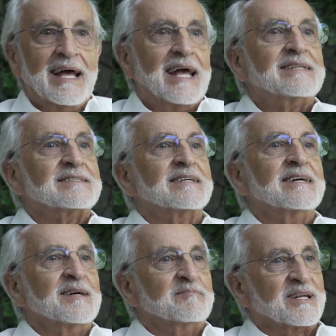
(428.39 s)
E dice,
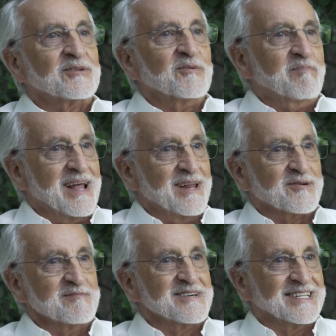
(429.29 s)
perché tu parli
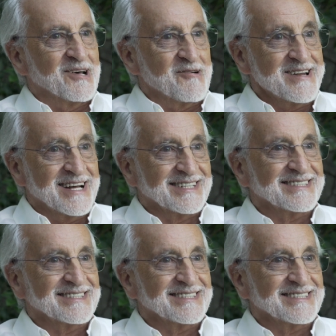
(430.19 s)
come una donna.